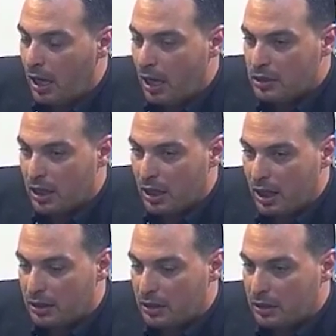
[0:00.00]
حاجه
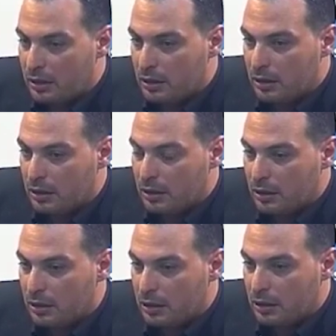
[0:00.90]
قعدت
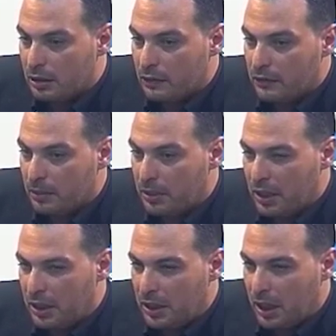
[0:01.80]
آه، في
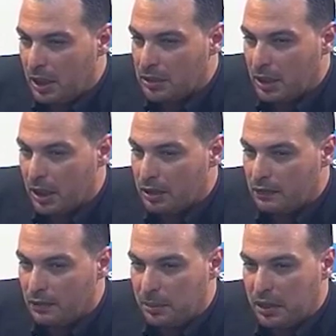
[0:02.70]
بالي حاجه
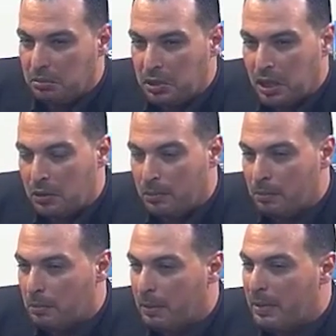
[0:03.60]
قعدت في بالي
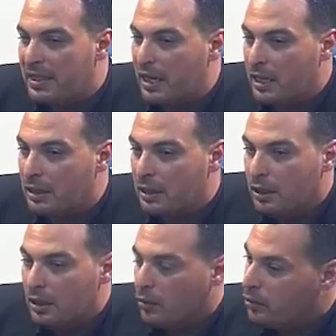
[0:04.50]
مثلا
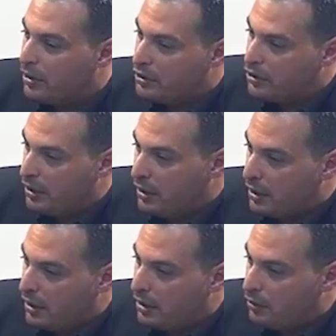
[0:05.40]
اولي
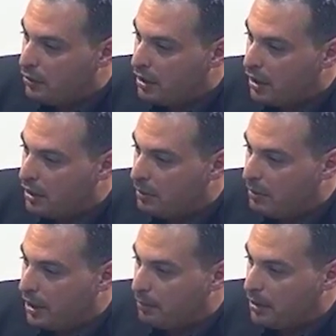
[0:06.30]
شتيلي كيلي هو كان
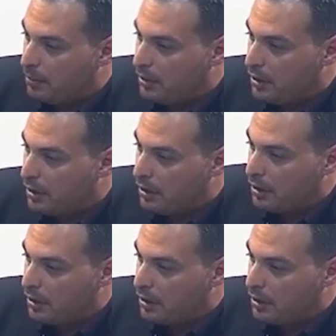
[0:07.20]
ملاعب كبير